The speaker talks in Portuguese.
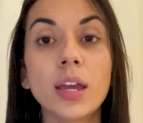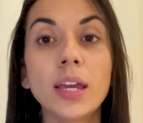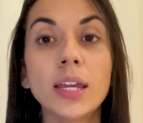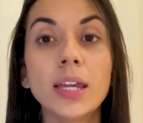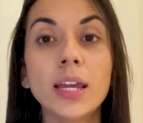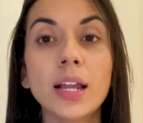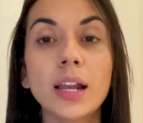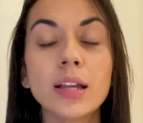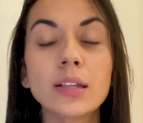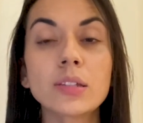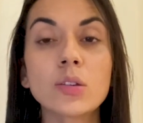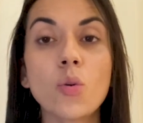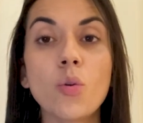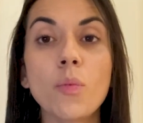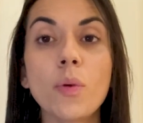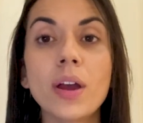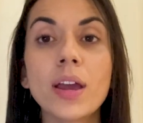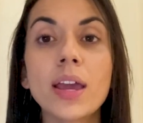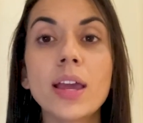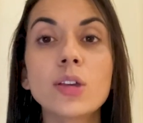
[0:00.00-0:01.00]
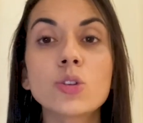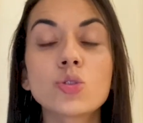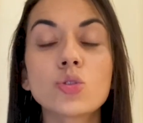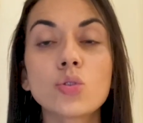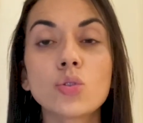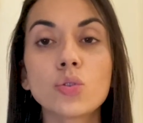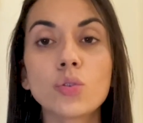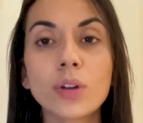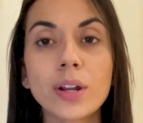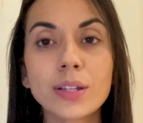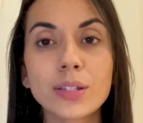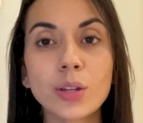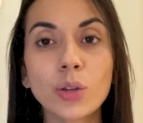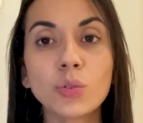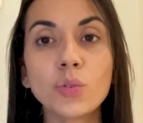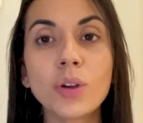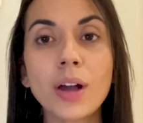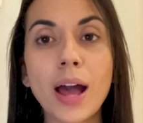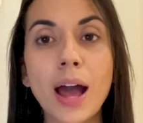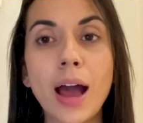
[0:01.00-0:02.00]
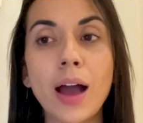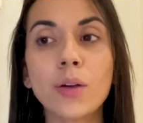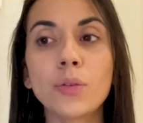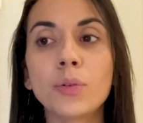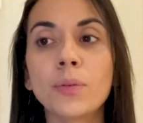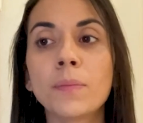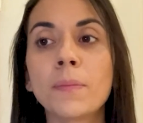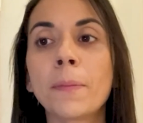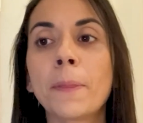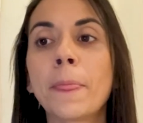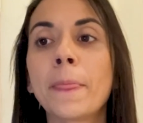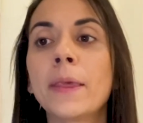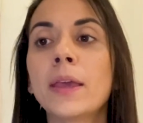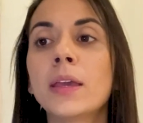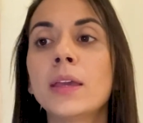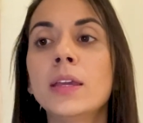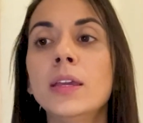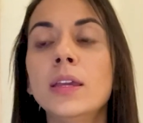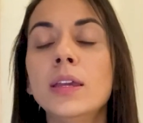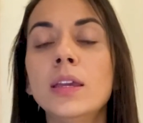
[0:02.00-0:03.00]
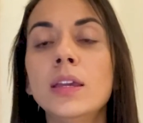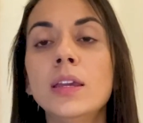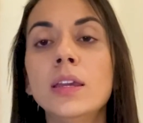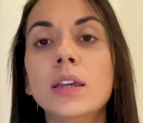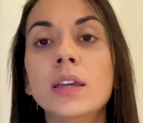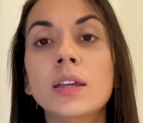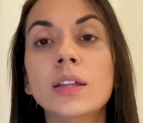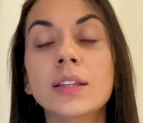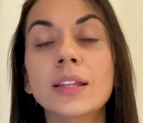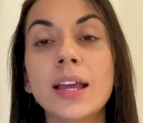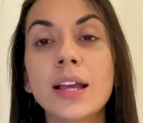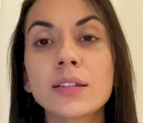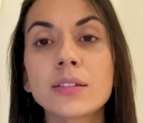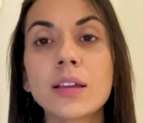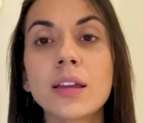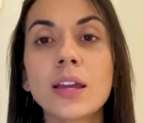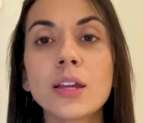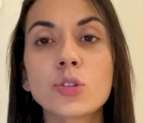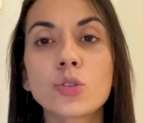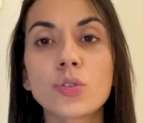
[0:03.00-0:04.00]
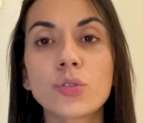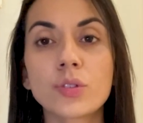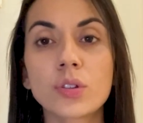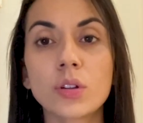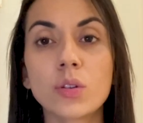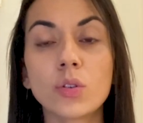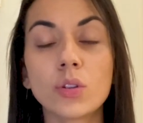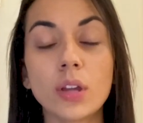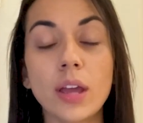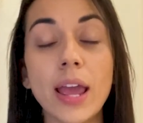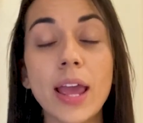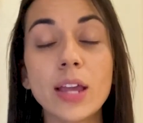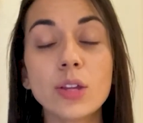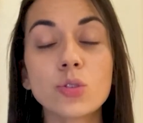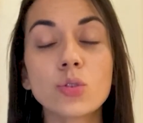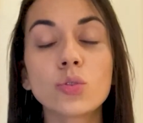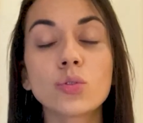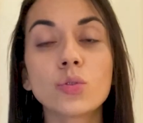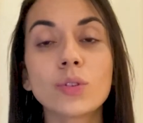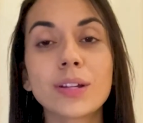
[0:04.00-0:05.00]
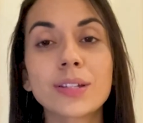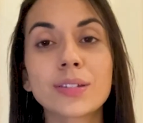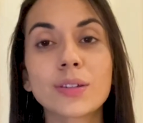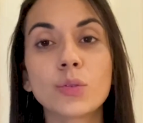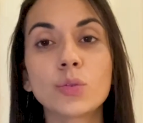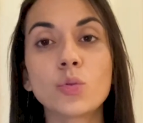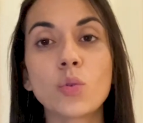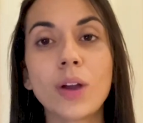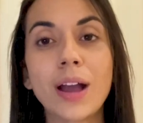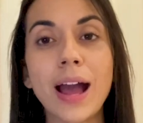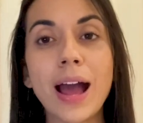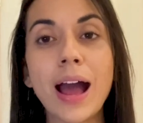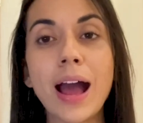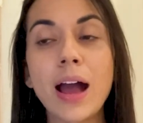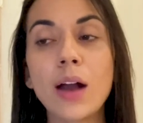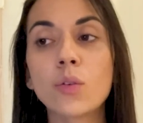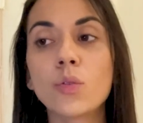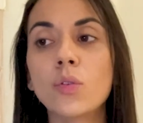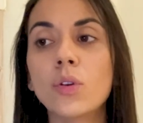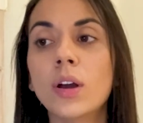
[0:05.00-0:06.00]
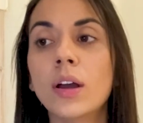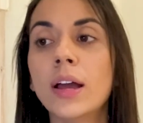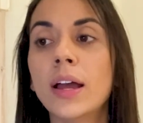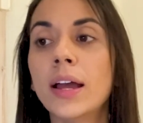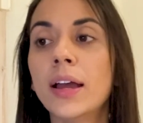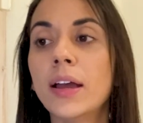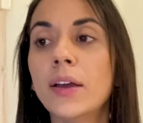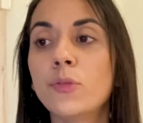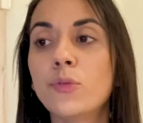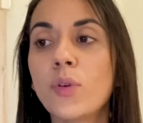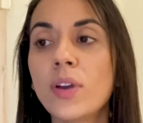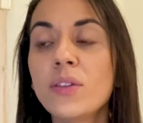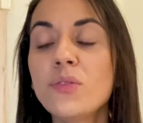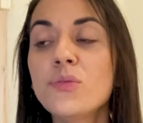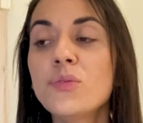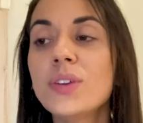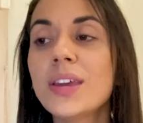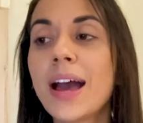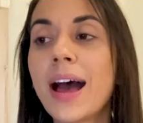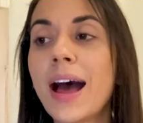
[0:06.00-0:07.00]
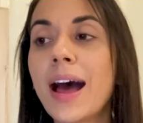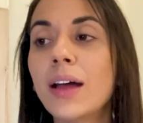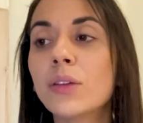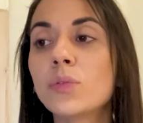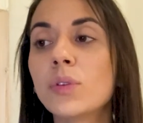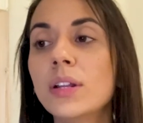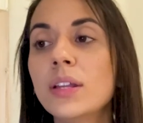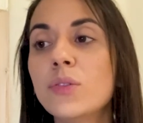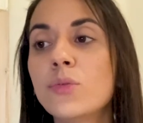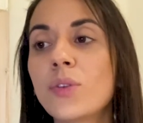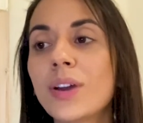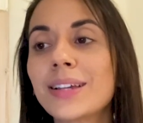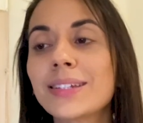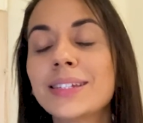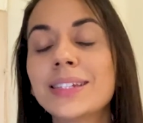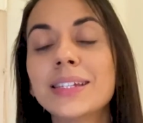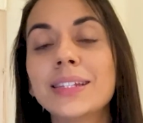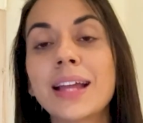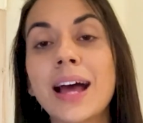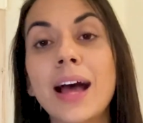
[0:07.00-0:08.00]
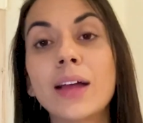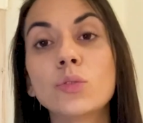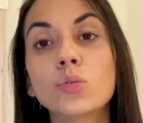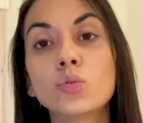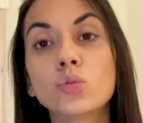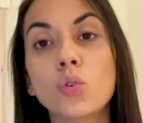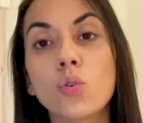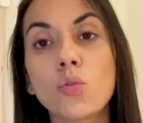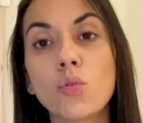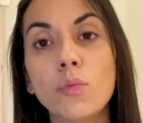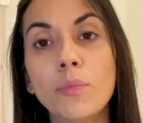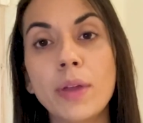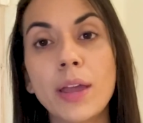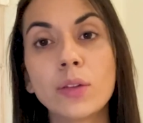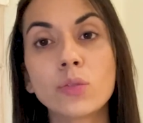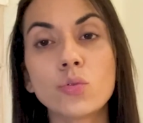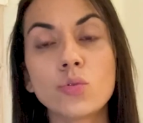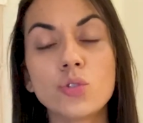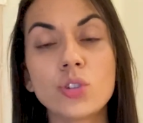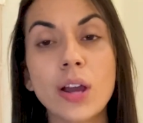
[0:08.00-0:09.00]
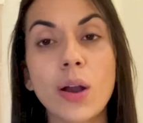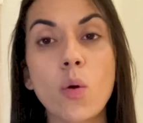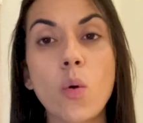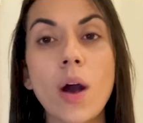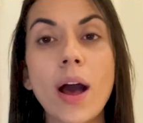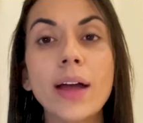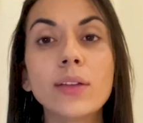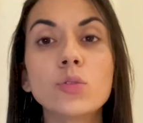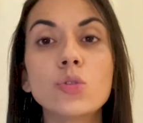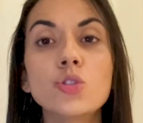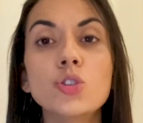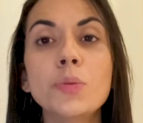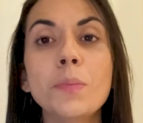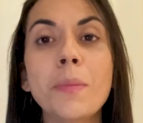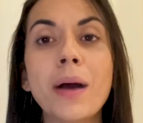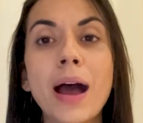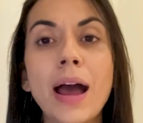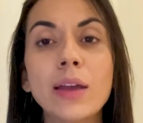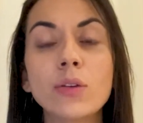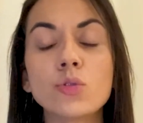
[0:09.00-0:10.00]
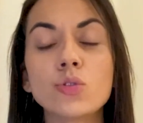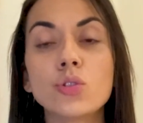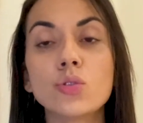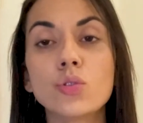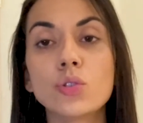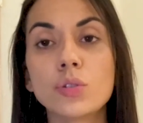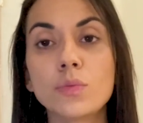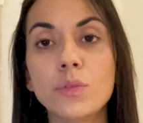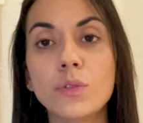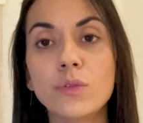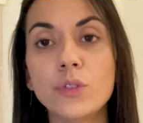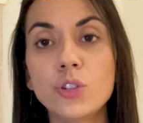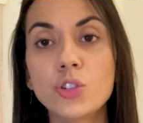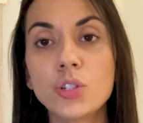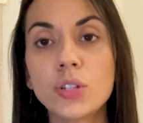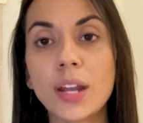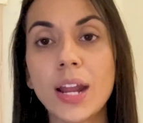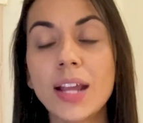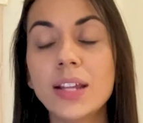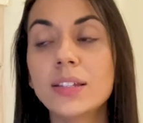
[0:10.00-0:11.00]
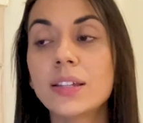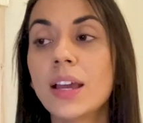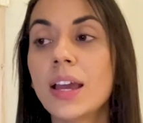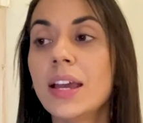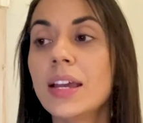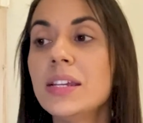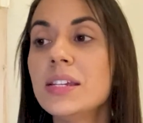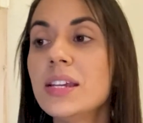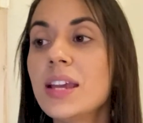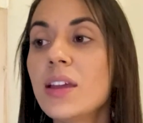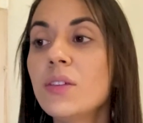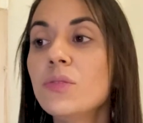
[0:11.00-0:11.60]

em relação a uma reestruturação do cargo. E nessa reestruturação do cargo, foi enviado ali, foi assinado um documento no dia 4 de maio de 2023 e